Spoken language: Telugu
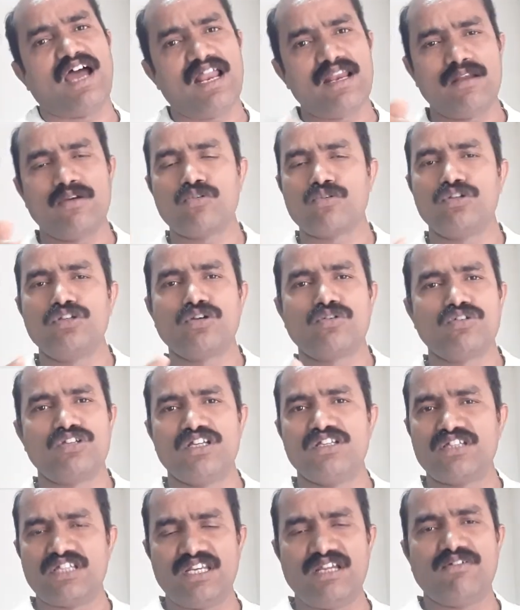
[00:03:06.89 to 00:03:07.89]
అన్నం కొద్ది
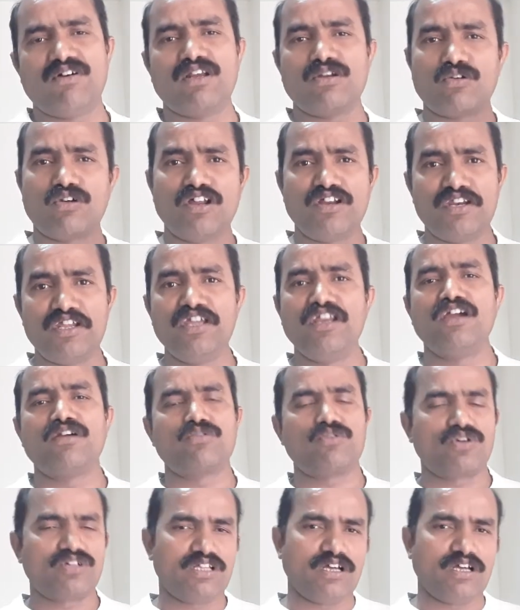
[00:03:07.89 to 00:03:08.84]
కొద్దిగా తినేవాళ్ళు కూడా నీరు ఎక్కువ